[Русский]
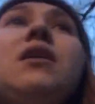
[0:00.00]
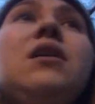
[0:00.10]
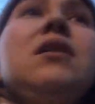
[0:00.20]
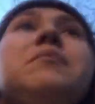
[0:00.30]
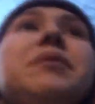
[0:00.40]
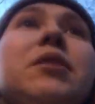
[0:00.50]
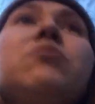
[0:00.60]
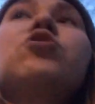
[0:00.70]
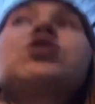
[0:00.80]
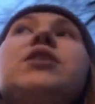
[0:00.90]
потому
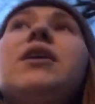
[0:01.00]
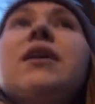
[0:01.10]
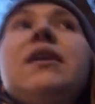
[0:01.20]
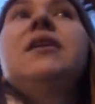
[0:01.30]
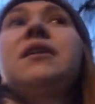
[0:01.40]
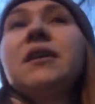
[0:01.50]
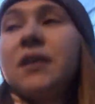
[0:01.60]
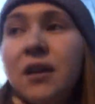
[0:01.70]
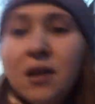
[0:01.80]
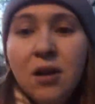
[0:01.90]
что
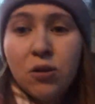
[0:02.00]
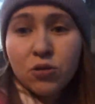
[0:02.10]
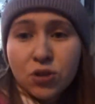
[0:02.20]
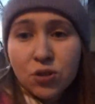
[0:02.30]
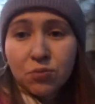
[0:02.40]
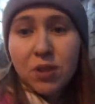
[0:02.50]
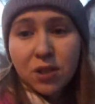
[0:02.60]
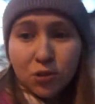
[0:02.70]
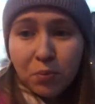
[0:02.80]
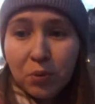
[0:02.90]
Хочется меня
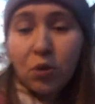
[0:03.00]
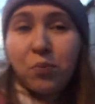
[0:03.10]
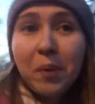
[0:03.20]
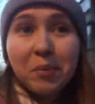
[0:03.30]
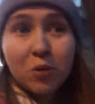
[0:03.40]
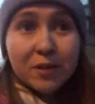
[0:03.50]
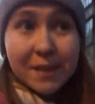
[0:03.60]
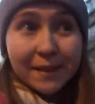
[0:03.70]
стопудов попросит.